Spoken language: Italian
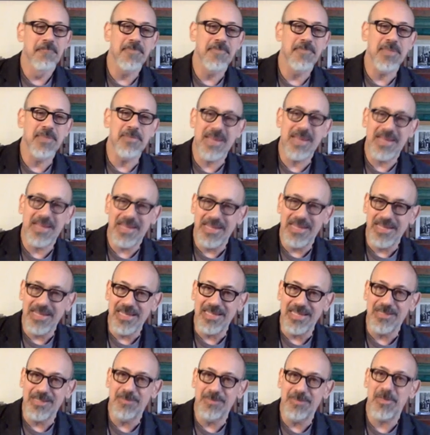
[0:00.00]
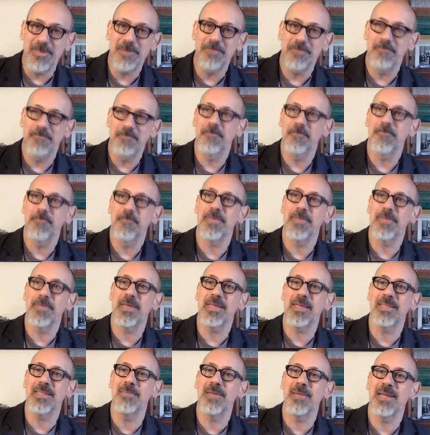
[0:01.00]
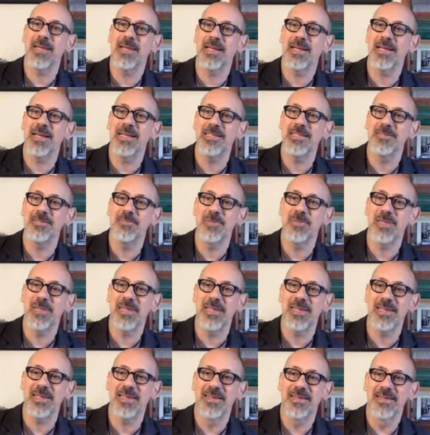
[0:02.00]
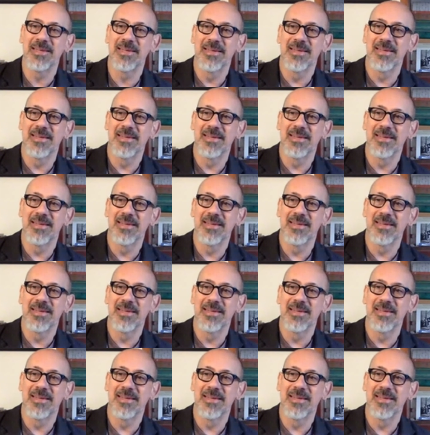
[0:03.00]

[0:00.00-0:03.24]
di meccanismi, eh, di meccanismi